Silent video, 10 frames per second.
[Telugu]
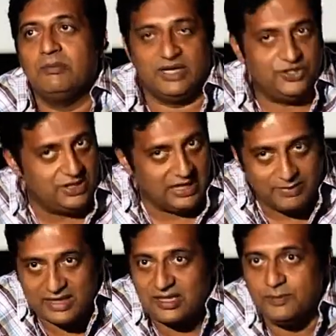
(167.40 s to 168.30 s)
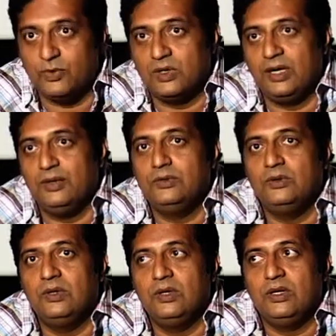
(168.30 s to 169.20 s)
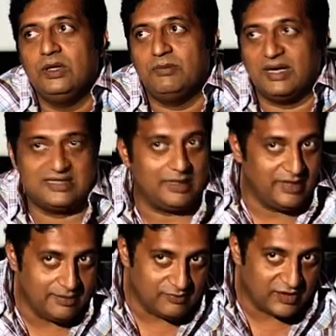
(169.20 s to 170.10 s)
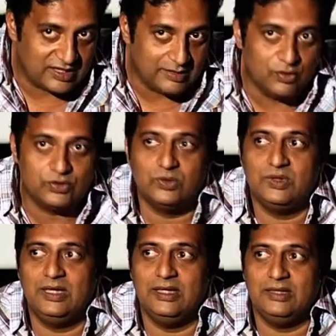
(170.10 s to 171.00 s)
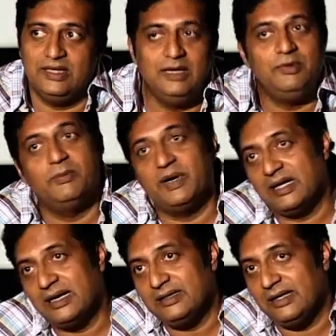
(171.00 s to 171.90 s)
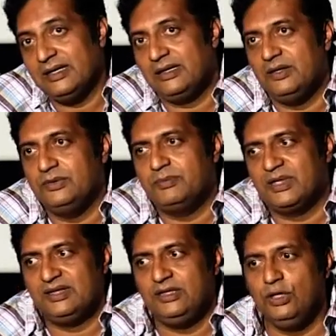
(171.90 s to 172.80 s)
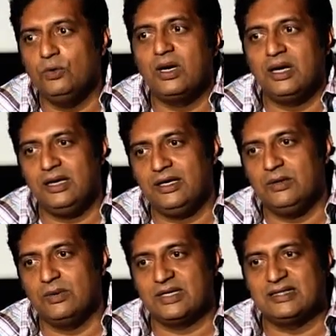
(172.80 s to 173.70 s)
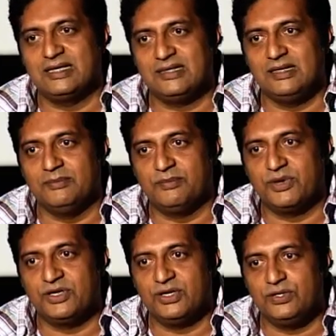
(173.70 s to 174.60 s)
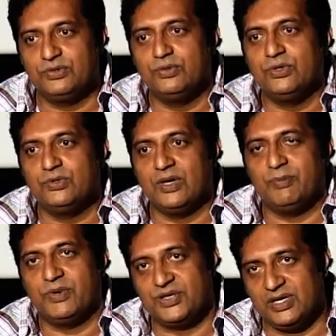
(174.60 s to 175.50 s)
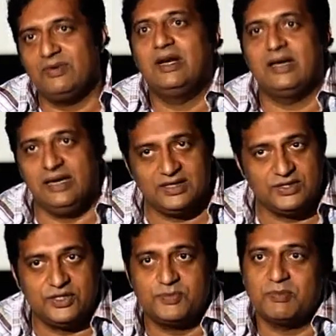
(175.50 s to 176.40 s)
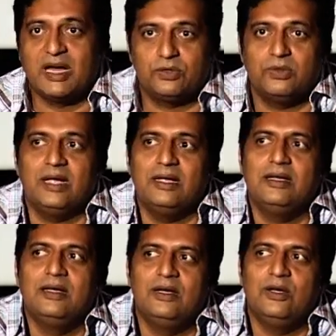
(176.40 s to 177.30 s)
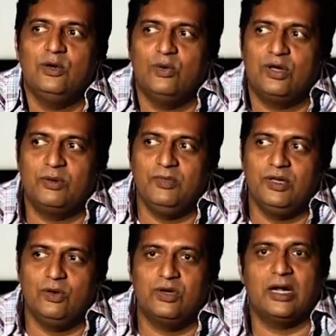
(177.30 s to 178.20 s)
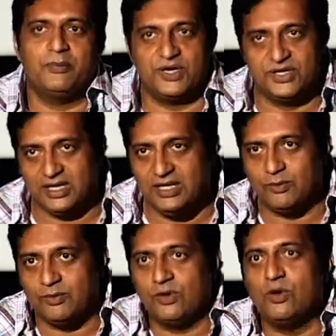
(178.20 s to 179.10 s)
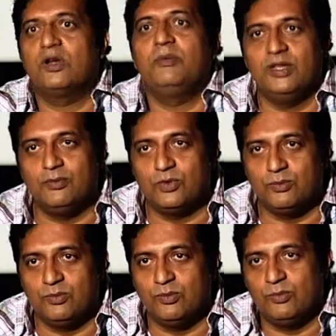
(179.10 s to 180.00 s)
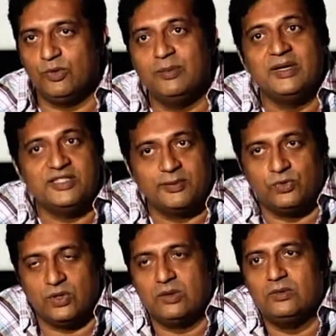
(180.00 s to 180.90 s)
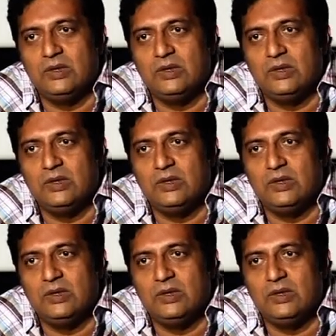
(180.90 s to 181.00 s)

మన జీతాలు మనకు సరిపోవట్లేదు మన సమయం వ్యర్థమవుతోంది దేని మీద పెట్టాలని తెలియట్లేదు ప్రతి ఒక్కరికి ఒక సిస్టమ్ ప్రెషర్ ఇస్తూ ఇస్తూ ఆ ప్రెషర్ వల్ల రిలేషన్షిప్స్ మారుతున్నాయి ఒకరి మీద ఒకరు ఆ ప్రెషర్ని ఇంకొకరి మీద మోయమని చెప్తున్నాం